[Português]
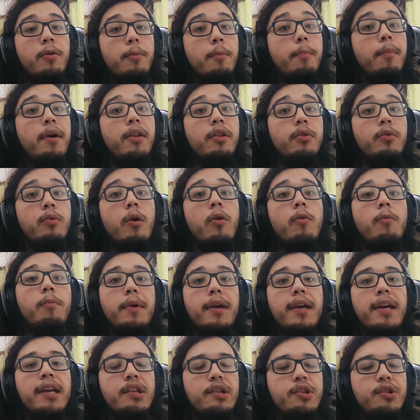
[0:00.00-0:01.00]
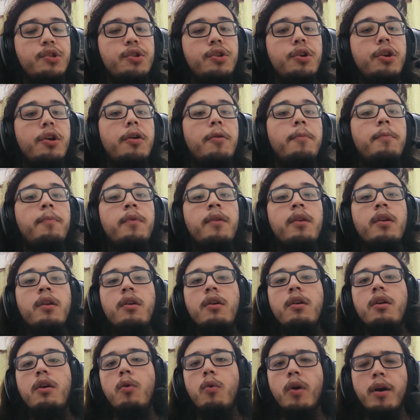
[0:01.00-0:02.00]
manualmente.
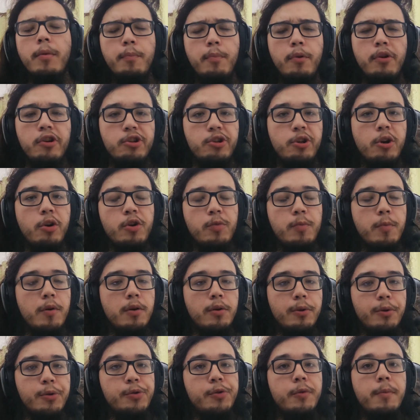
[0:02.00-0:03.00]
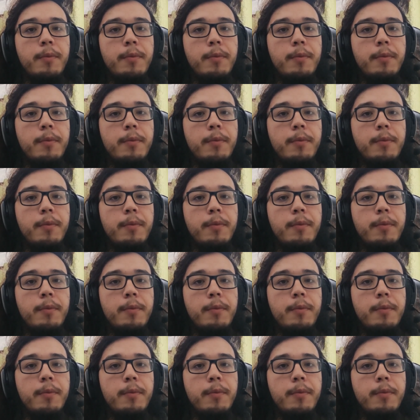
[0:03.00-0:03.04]
O repositório de módulos do